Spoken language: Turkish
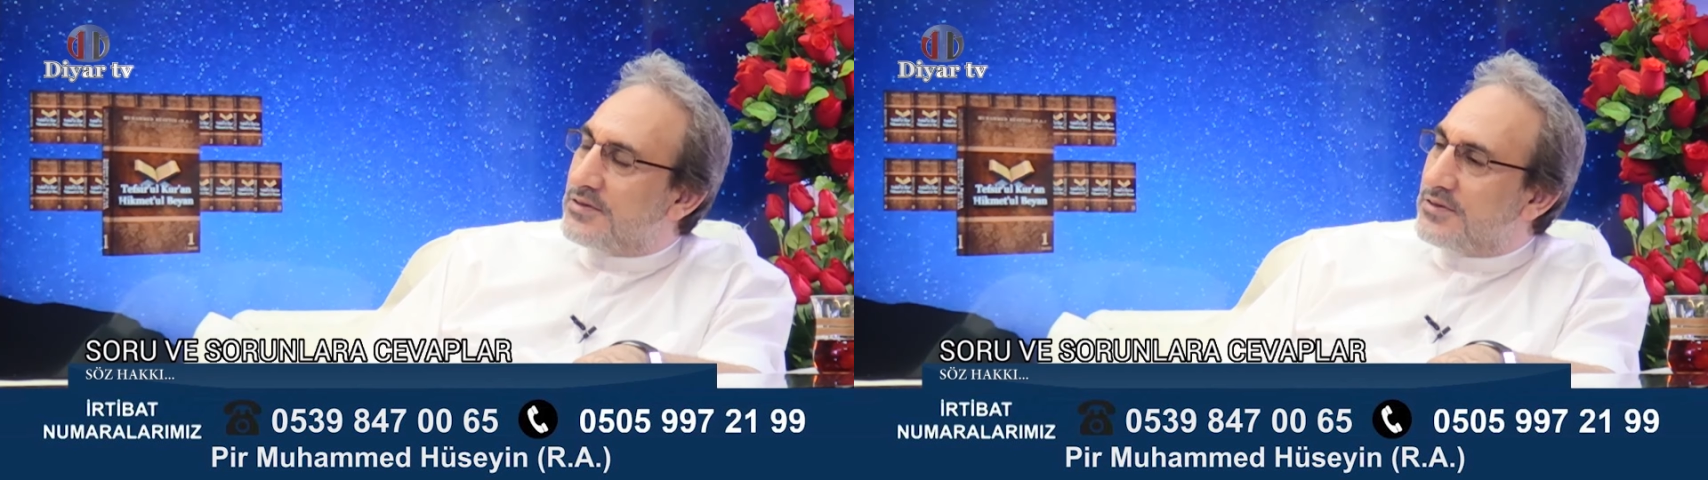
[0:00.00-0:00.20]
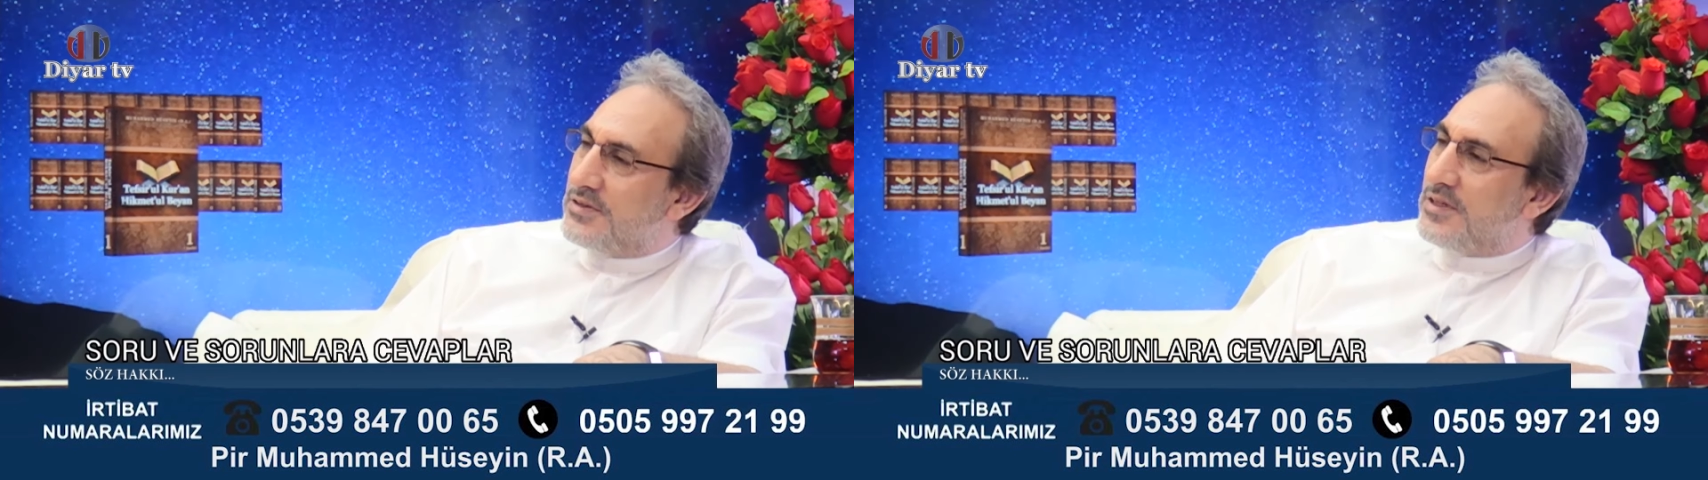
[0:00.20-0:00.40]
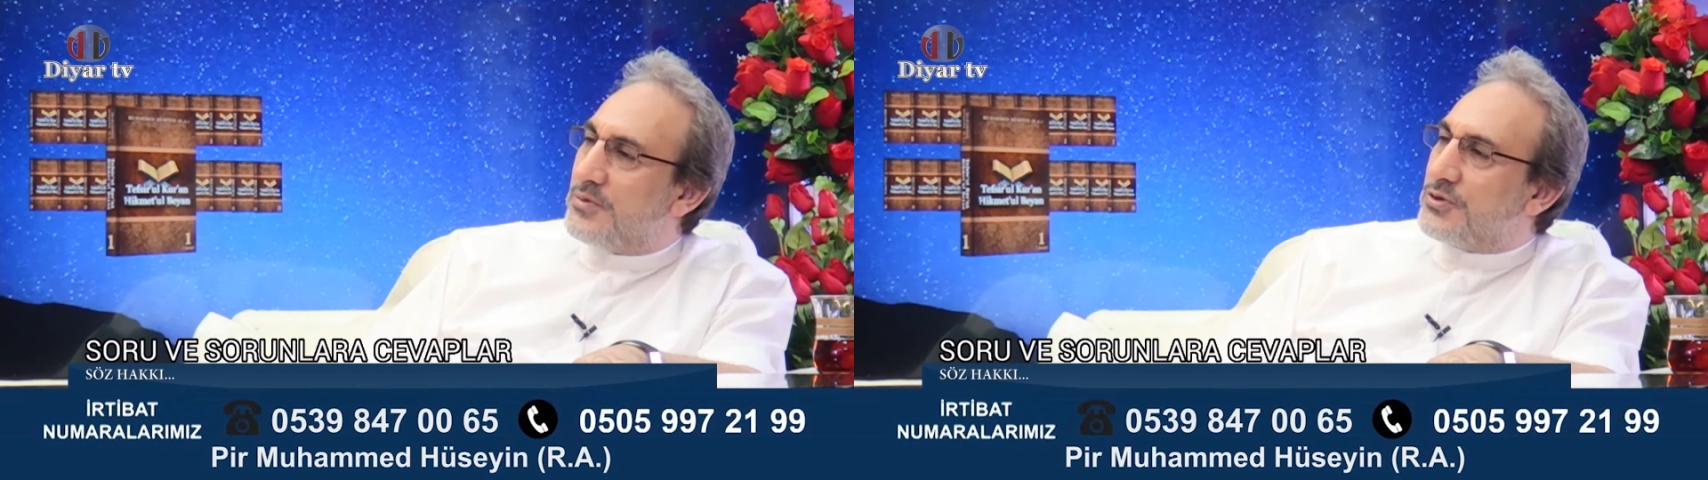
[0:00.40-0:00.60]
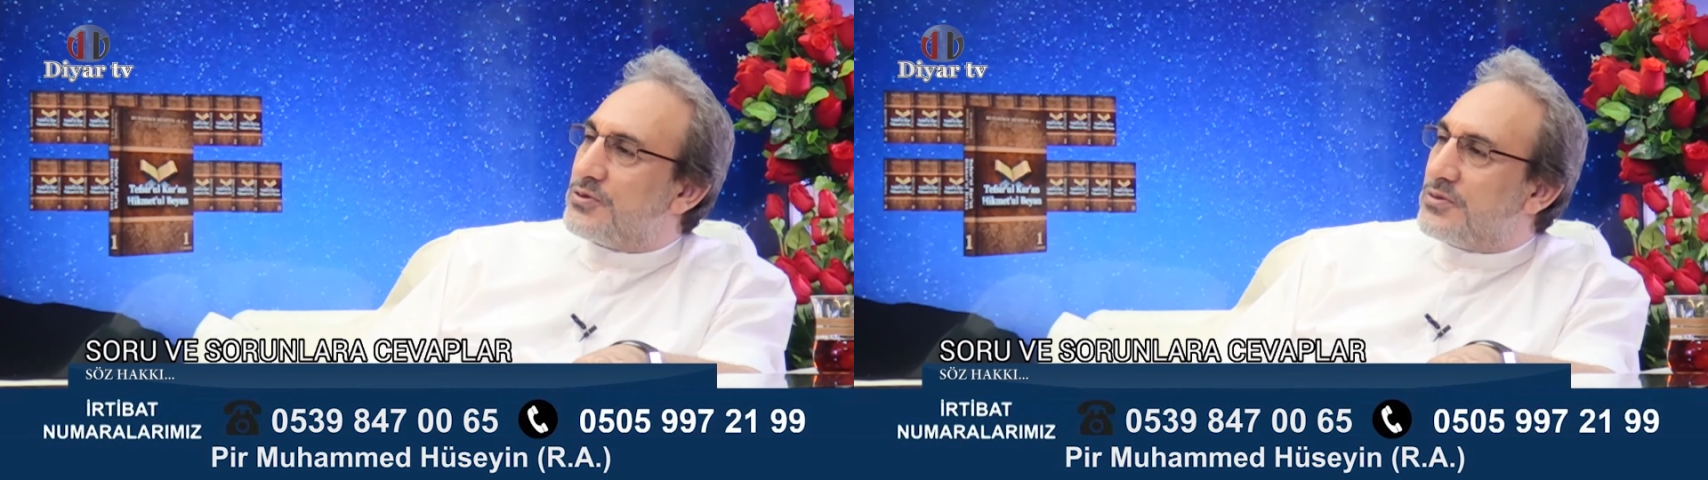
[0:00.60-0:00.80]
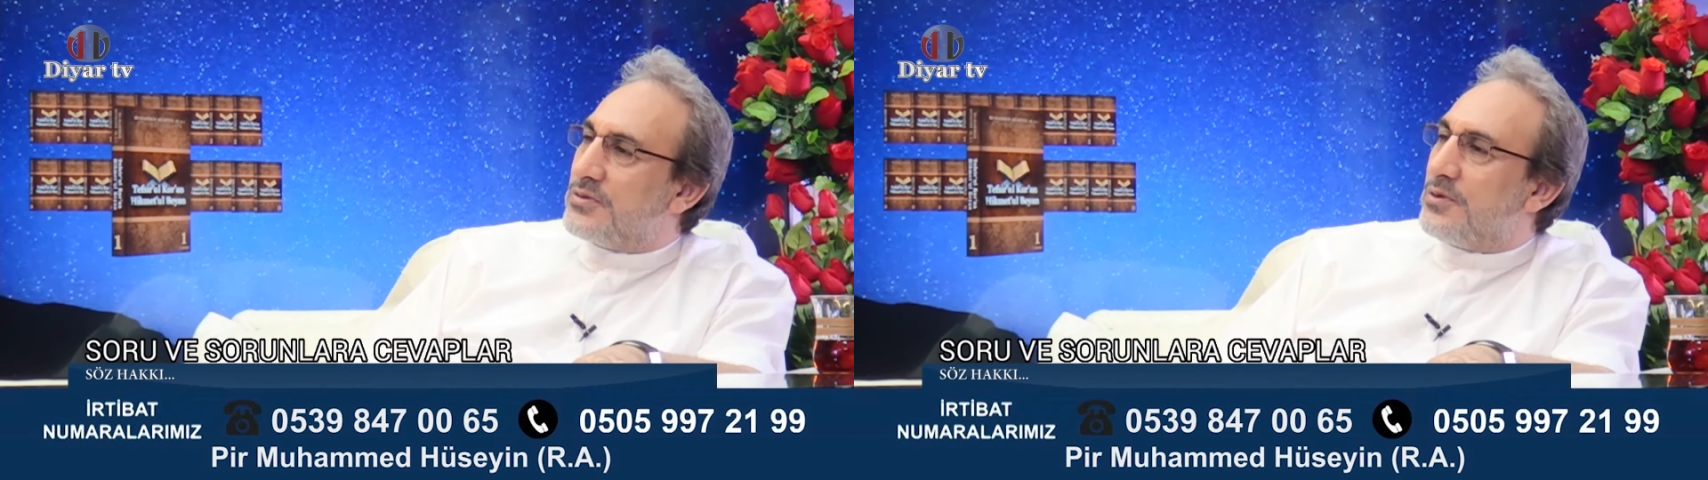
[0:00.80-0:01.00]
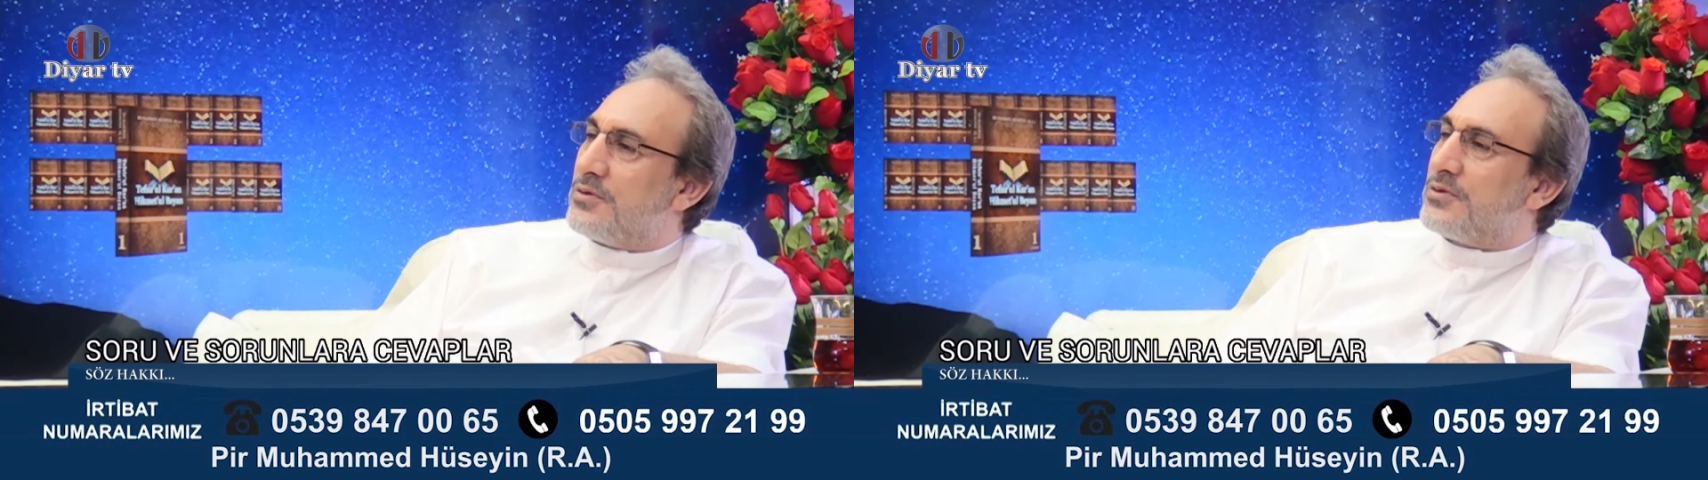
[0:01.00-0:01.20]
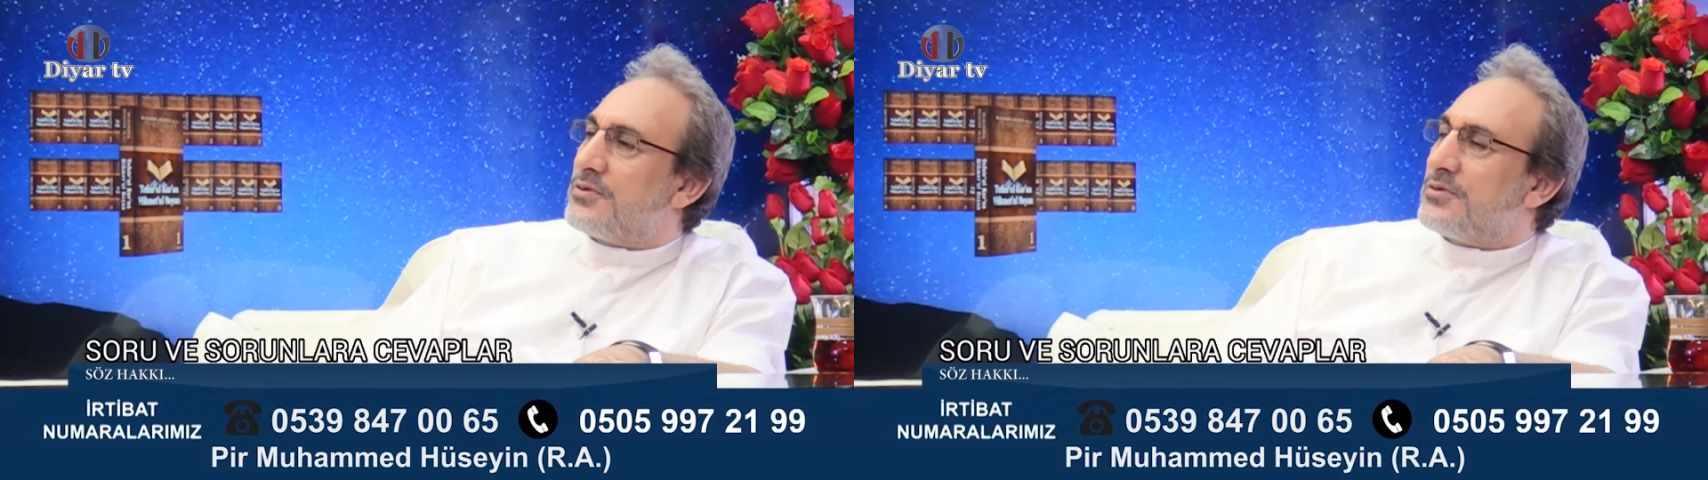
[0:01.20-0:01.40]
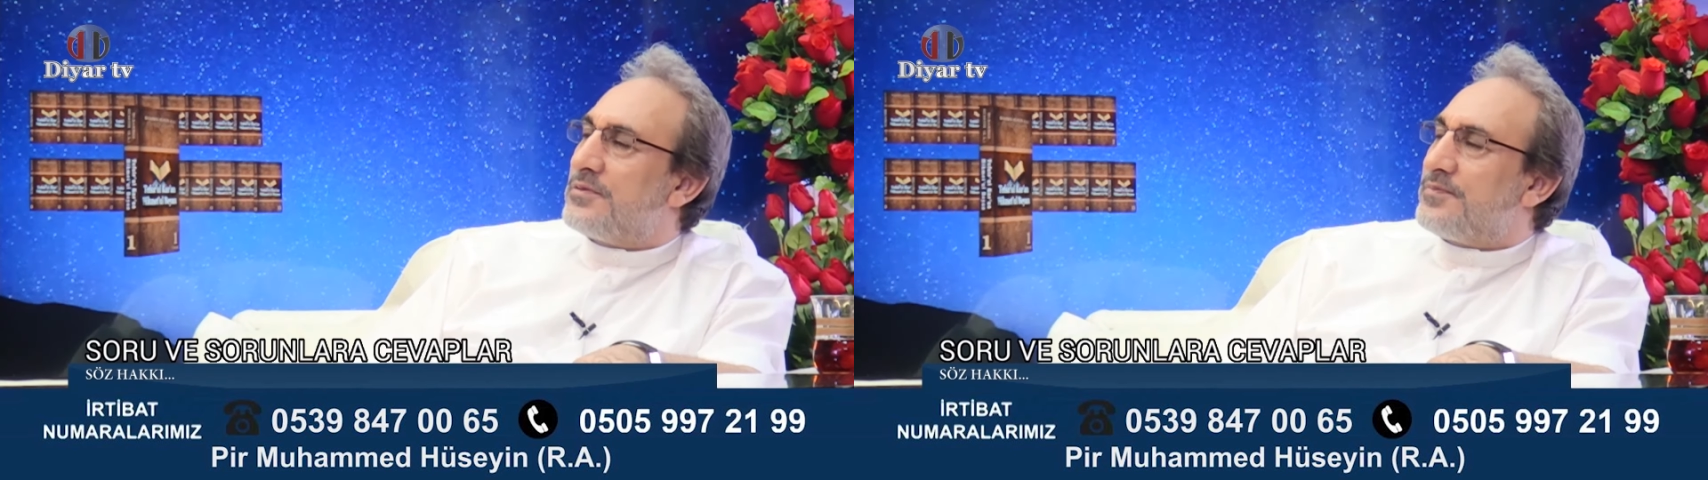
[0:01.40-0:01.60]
dinlemiş oluruz.